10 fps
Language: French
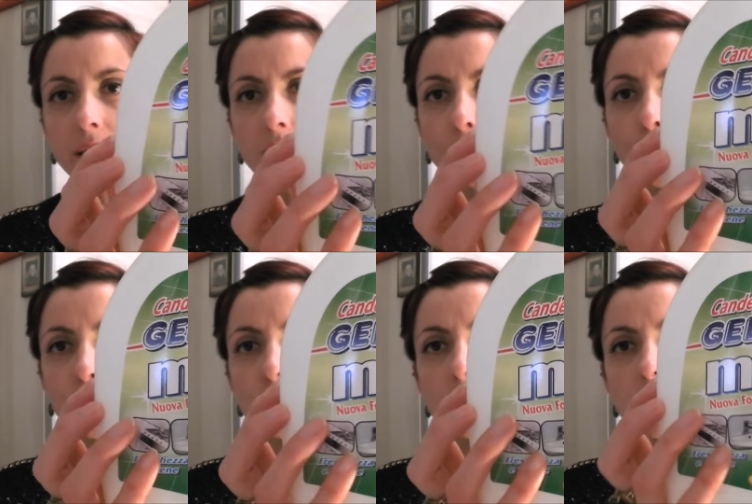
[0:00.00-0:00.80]
un
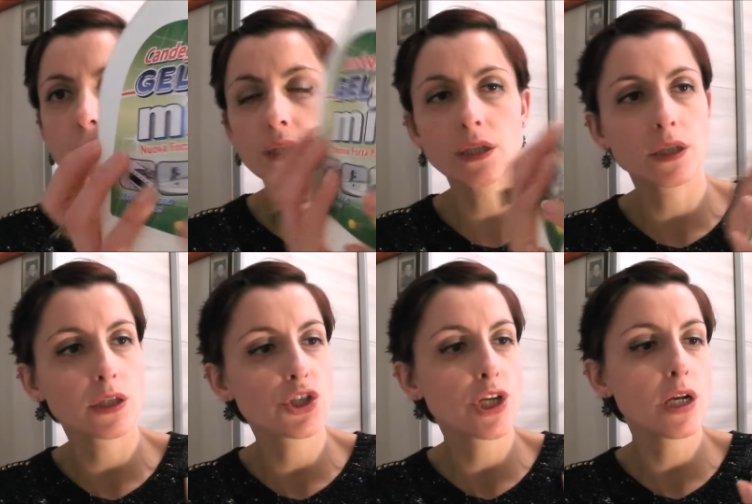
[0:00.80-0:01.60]
produit
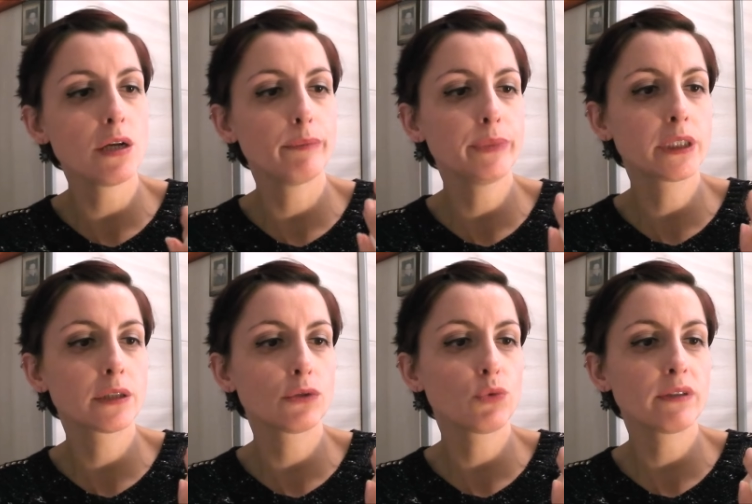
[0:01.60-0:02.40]
gel
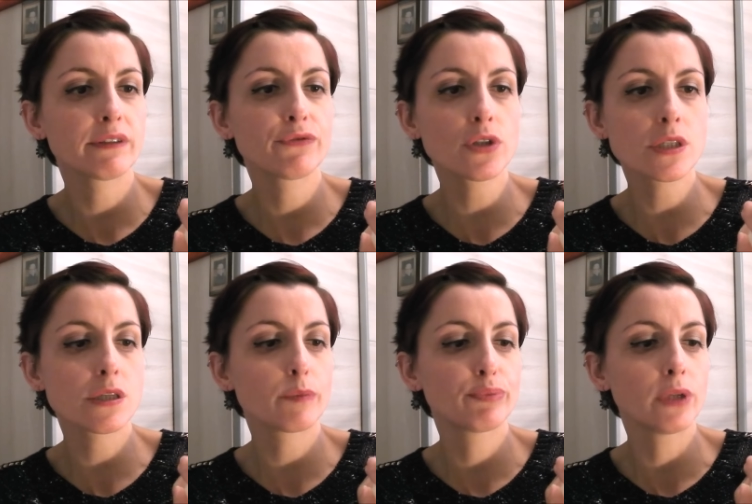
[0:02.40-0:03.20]
Mic Nuova
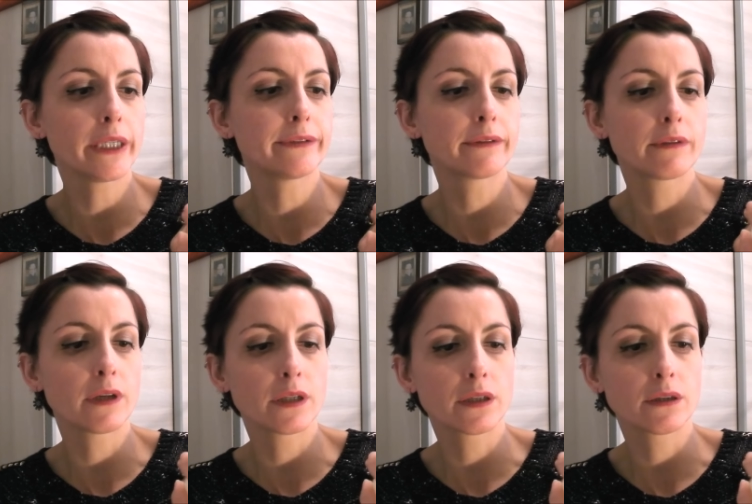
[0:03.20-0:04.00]
Forza Pulente
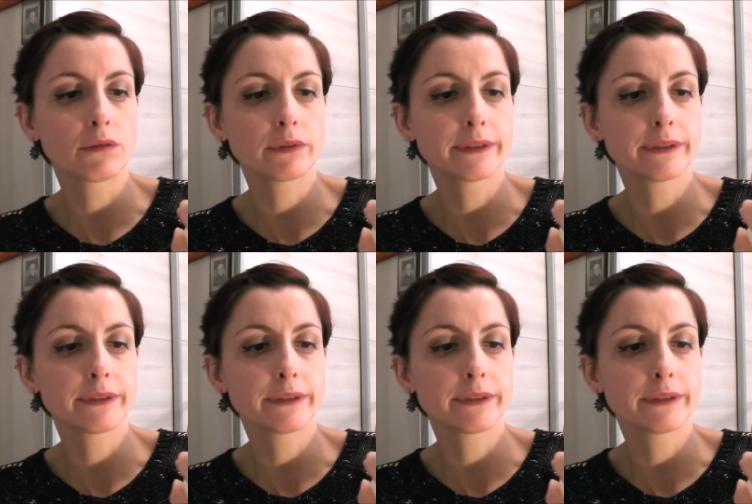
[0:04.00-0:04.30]
en